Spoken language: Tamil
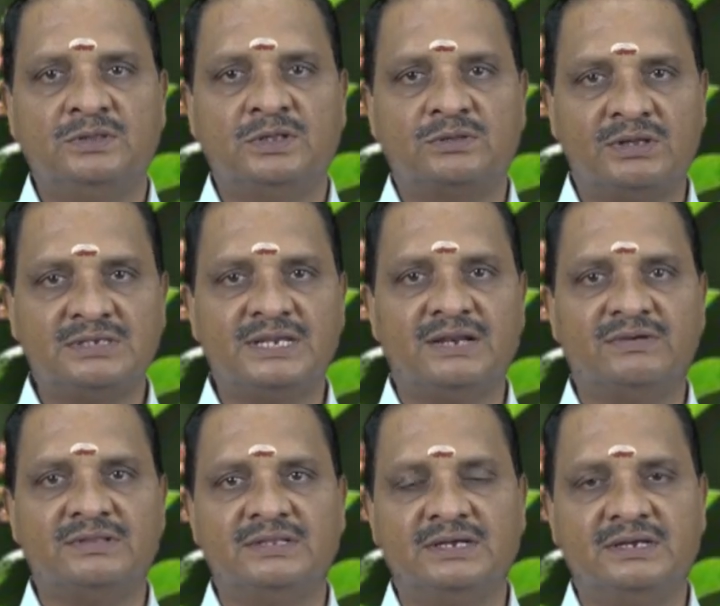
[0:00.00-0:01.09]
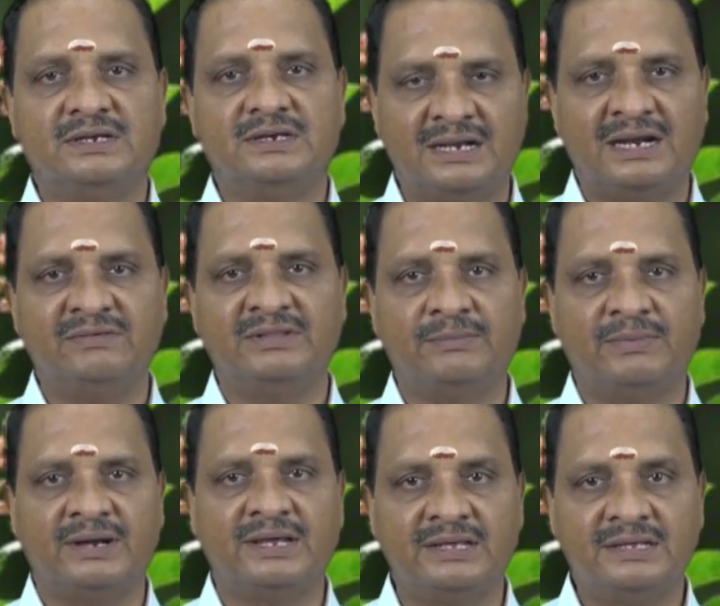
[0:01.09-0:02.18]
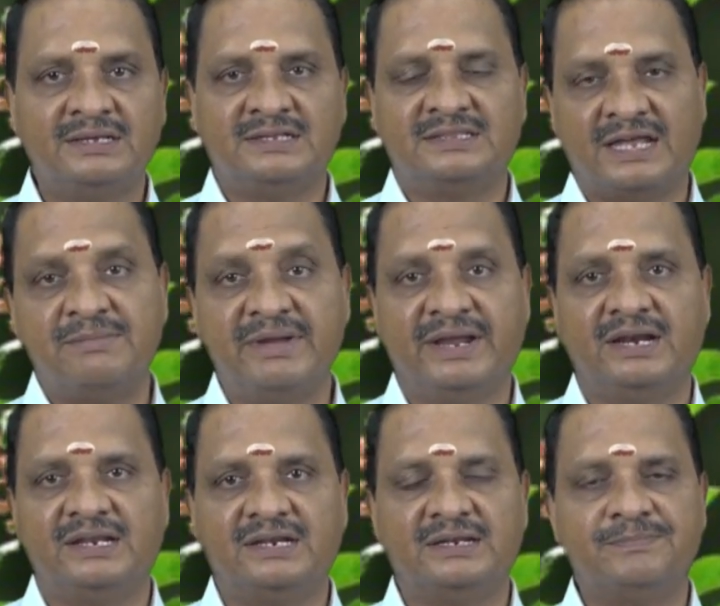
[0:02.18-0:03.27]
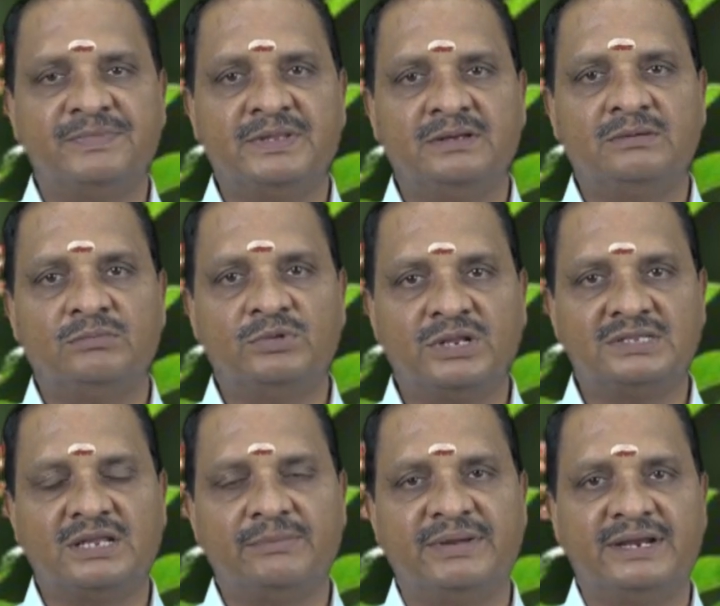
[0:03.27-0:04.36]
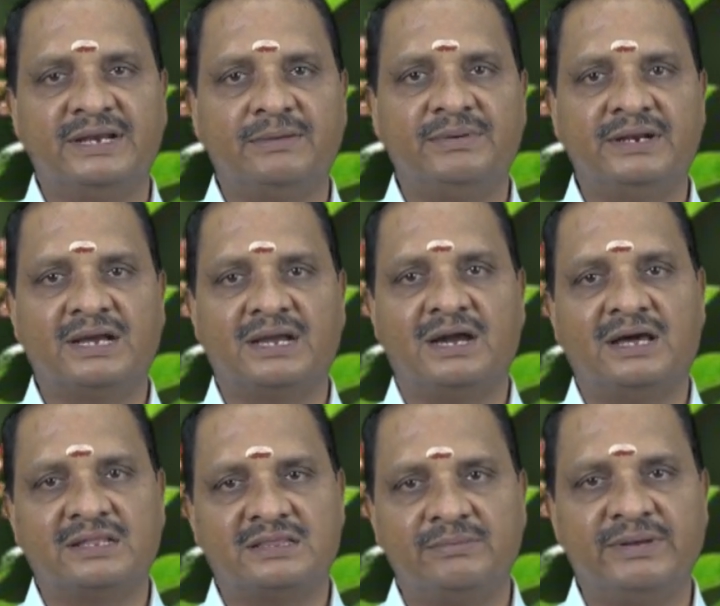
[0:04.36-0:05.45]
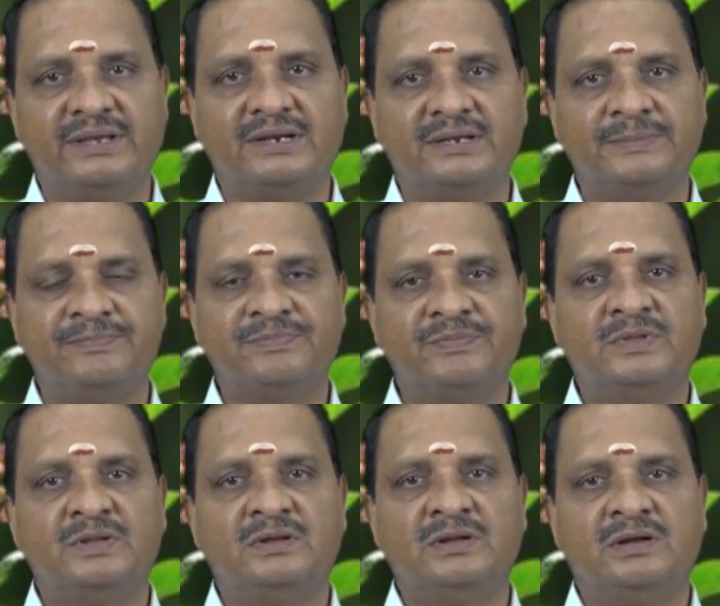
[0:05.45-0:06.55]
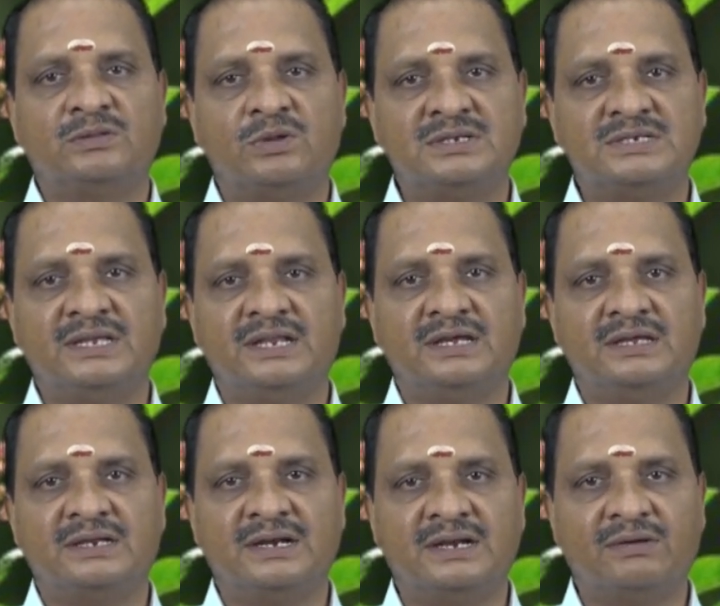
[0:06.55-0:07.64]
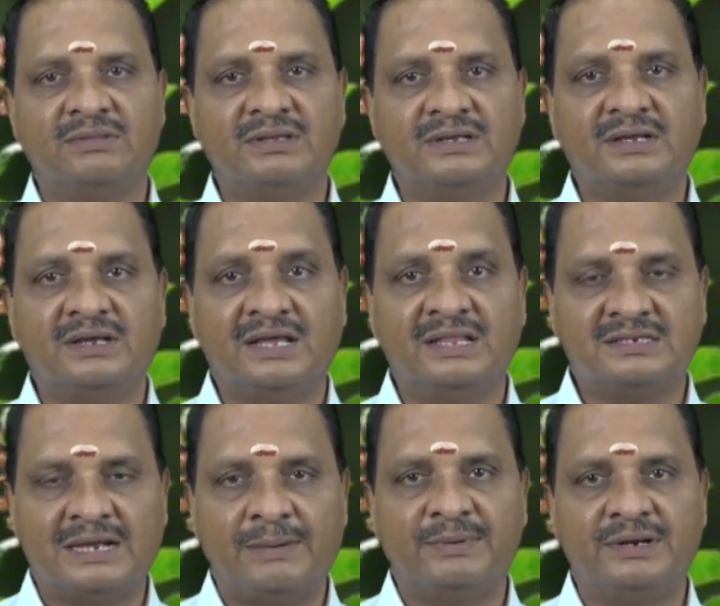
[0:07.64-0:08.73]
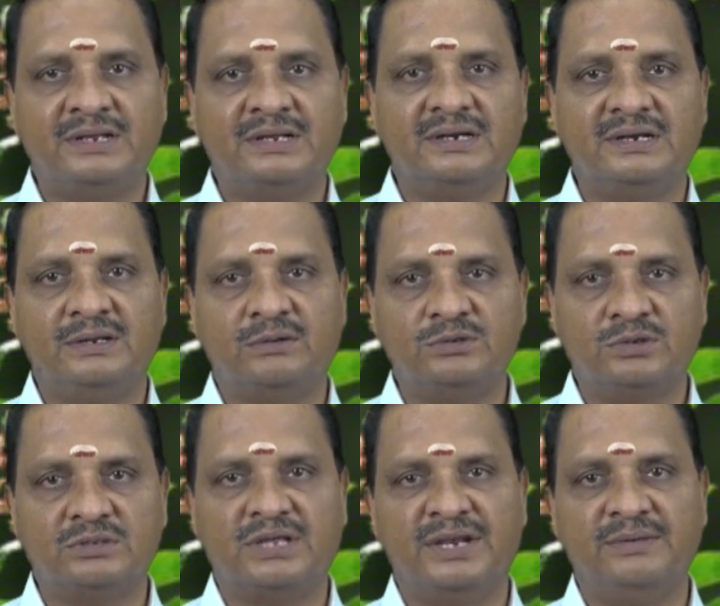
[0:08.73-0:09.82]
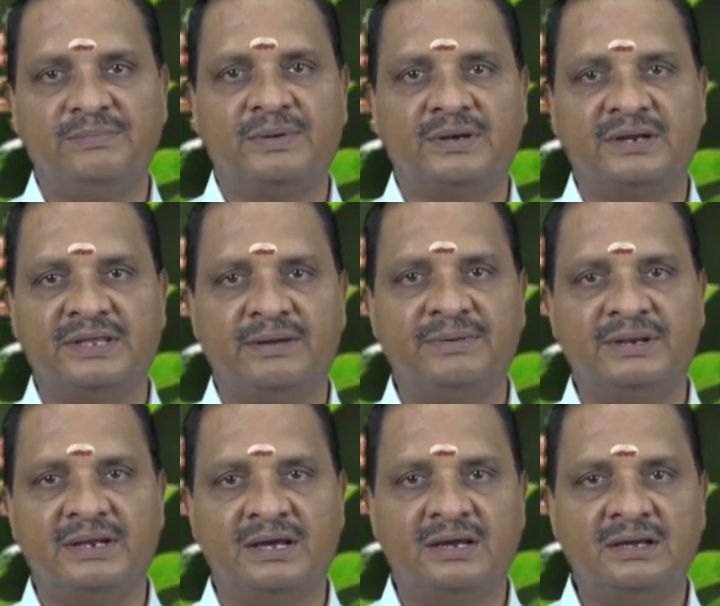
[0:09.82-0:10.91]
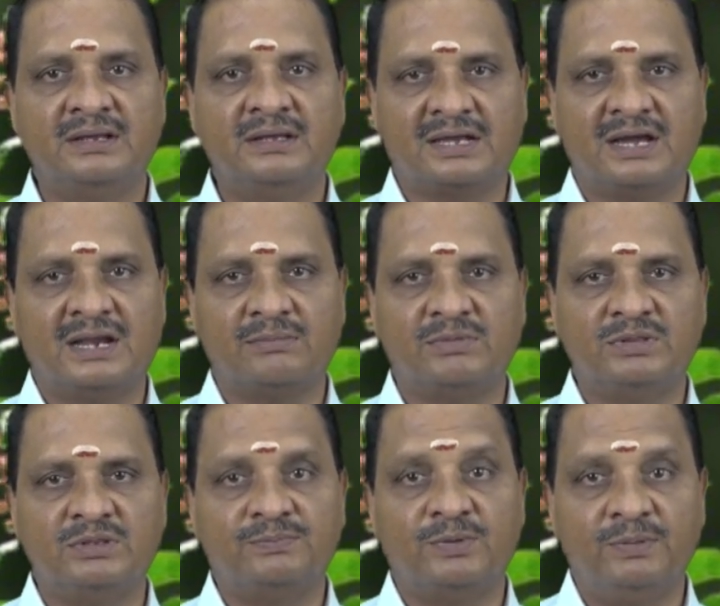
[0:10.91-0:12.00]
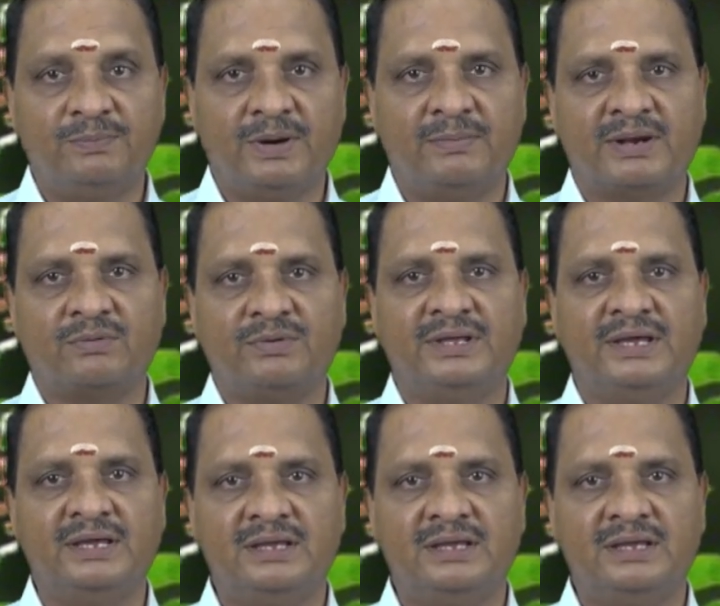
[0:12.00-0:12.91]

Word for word: இந்த துளசியில் வந்து நாலு விதமான தன்மைகள் இருக்குது முதல் தன்மை என்ன அப்படின்னா காரத்தன்மை இருக்குது துளசியில் ரெண்டாவது அதை சாப்பிட்டுட்டு நீங்கள் கொஞ்சம் தண்ணி பருகுனீங்க அப்படின்னா அந்த காரம் வந்து புளிப்பாக மாறக்கூடிய